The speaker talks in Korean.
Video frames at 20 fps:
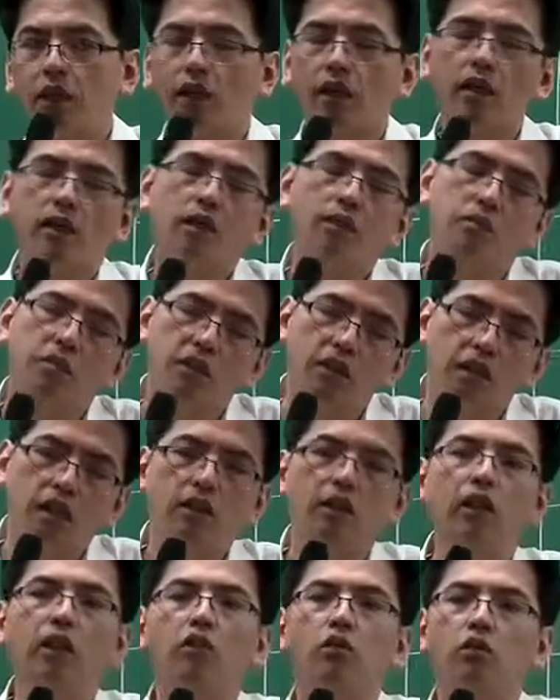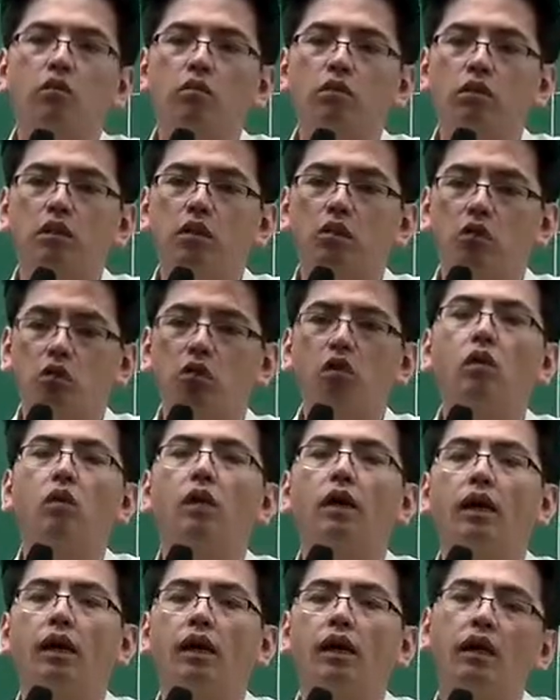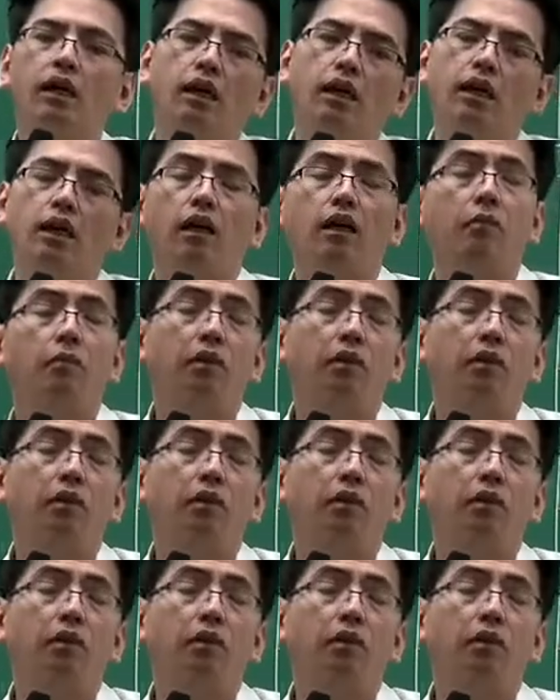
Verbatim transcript: 이게 27회 때 나왔던 문제 유형과 아,